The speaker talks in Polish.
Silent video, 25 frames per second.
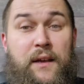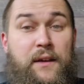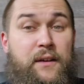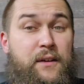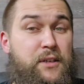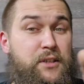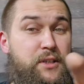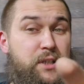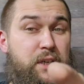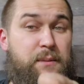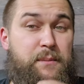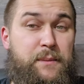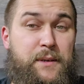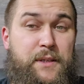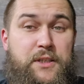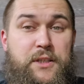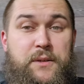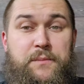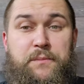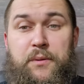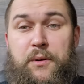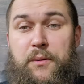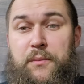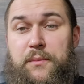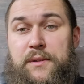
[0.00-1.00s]
Jeżeli macie
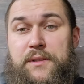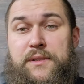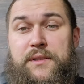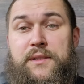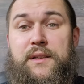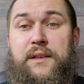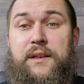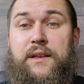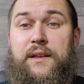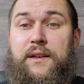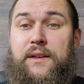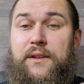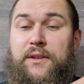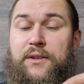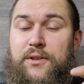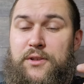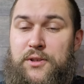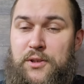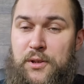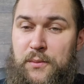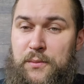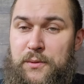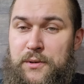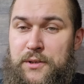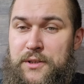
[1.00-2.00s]
pomysł,
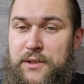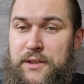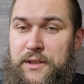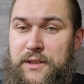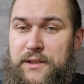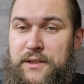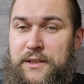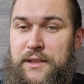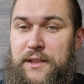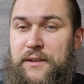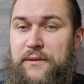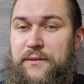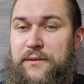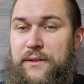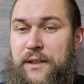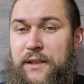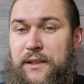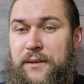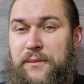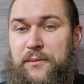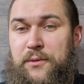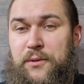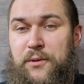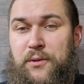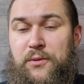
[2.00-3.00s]
co byście chcieli w
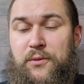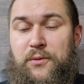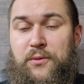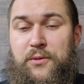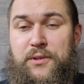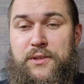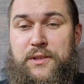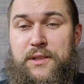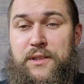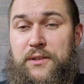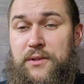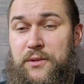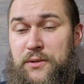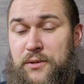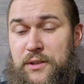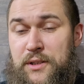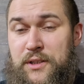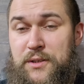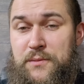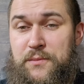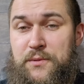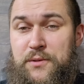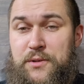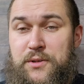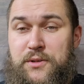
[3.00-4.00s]
takim konkursie, to
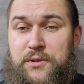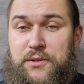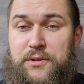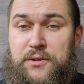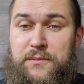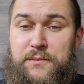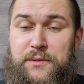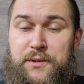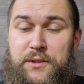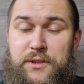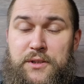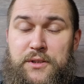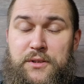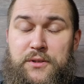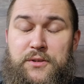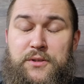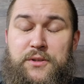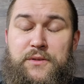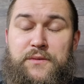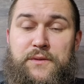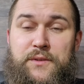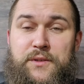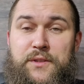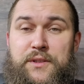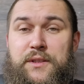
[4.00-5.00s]
też może, możecie
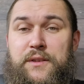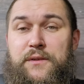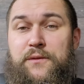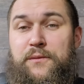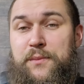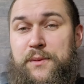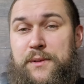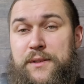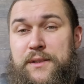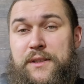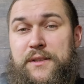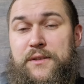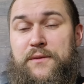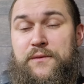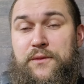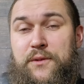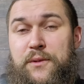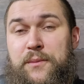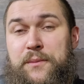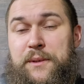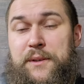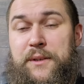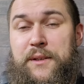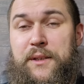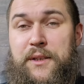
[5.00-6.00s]
oczywiście wpisać w
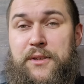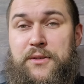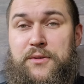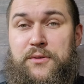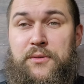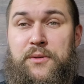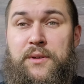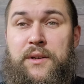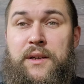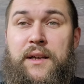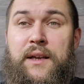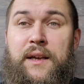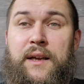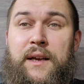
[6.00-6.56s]
komentarzu,